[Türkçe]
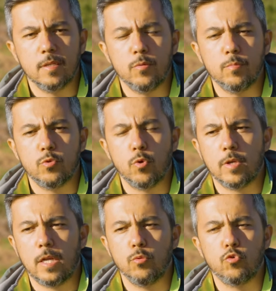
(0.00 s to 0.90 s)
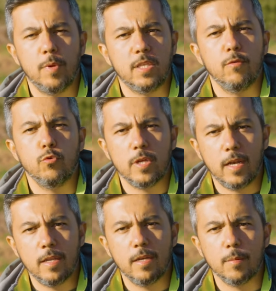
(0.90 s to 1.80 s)
e, çok rahat 3 metre
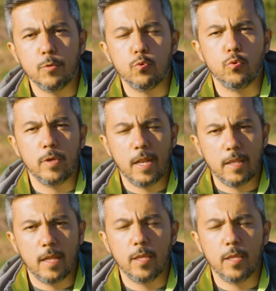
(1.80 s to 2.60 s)
üzerlerinde bir sürgün elde